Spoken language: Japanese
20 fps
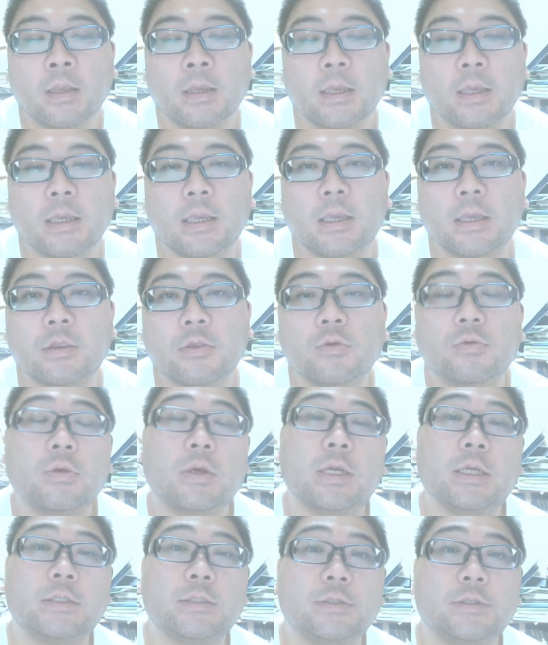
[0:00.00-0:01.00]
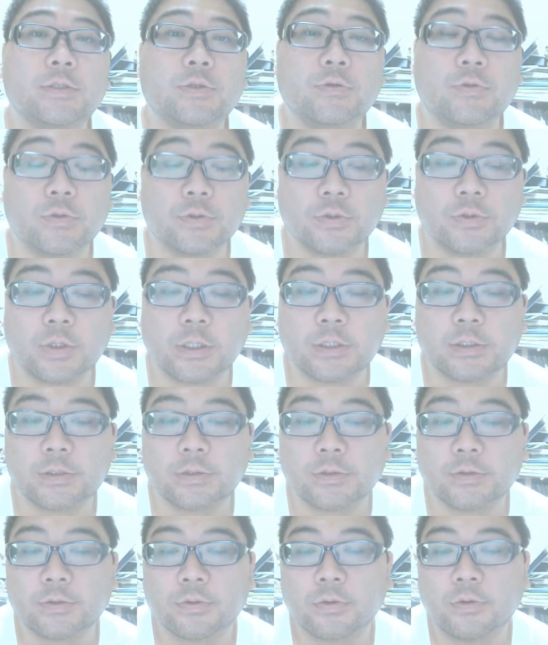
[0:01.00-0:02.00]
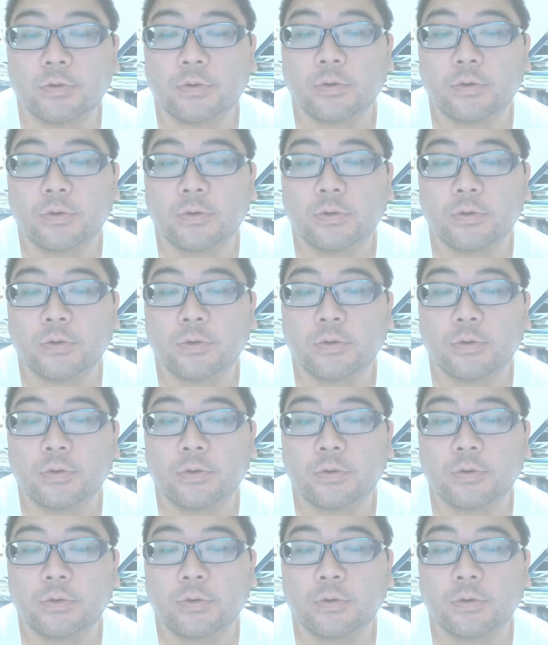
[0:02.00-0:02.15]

えー、ちょっとあらすじをご紹介すると